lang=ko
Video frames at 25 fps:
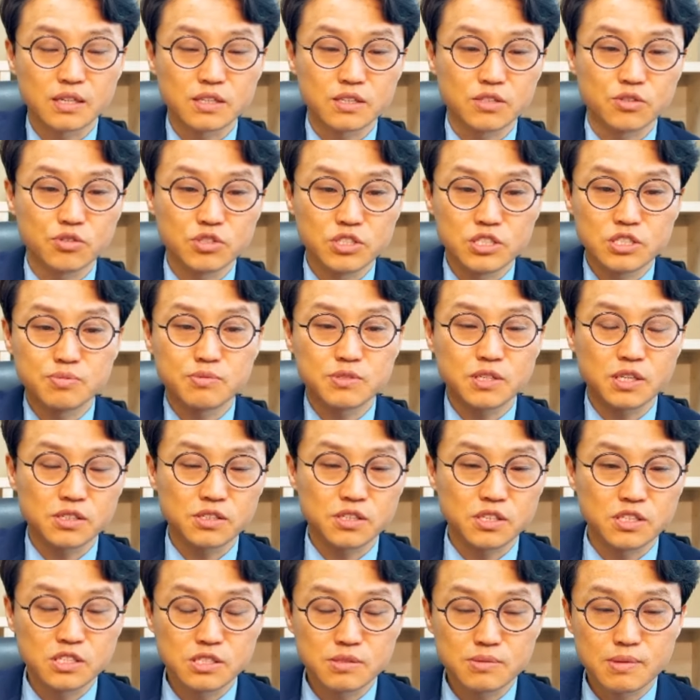그리고 이십
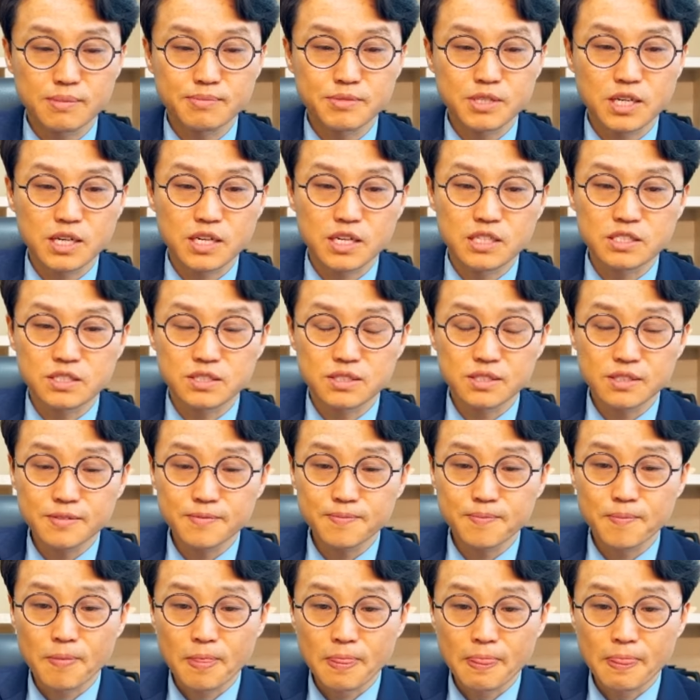장에서 이십삼 장까지는